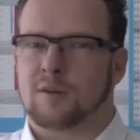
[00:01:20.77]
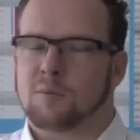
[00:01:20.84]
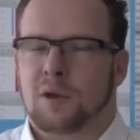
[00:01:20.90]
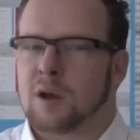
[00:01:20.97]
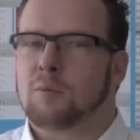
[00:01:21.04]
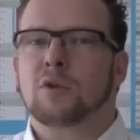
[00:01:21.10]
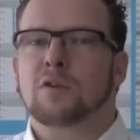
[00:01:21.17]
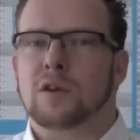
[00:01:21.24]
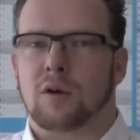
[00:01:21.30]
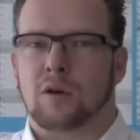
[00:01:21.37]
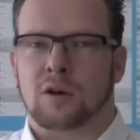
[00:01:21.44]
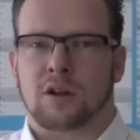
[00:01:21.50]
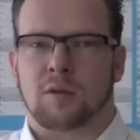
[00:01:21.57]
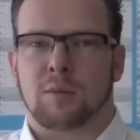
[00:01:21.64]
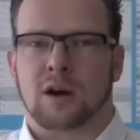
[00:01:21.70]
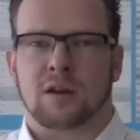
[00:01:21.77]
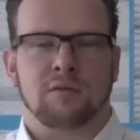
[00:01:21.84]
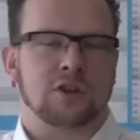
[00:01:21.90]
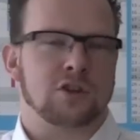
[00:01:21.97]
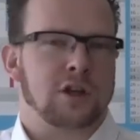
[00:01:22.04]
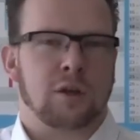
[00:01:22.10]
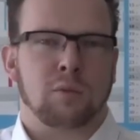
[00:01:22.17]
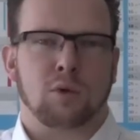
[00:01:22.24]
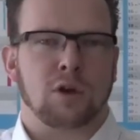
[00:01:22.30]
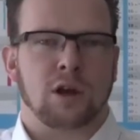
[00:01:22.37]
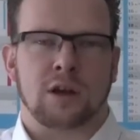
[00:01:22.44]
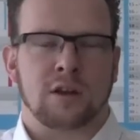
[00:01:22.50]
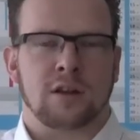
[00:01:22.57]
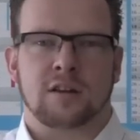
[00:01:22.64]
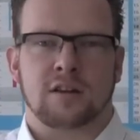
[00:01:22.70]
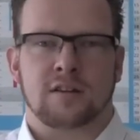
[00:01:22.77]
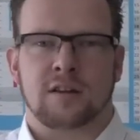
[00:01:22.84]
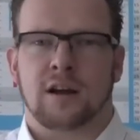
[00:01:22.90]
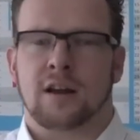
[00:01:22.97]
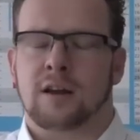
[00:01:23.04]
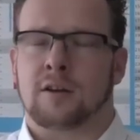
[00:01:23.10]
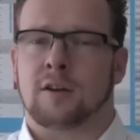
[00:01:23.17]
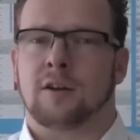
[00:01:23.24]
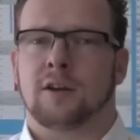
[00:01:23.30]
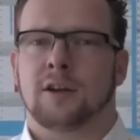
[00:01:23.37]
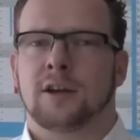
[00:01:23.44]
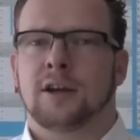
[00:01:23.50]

Und mehr muss sie auch nicht machen, weil Steinbrück erledigt das ja allein.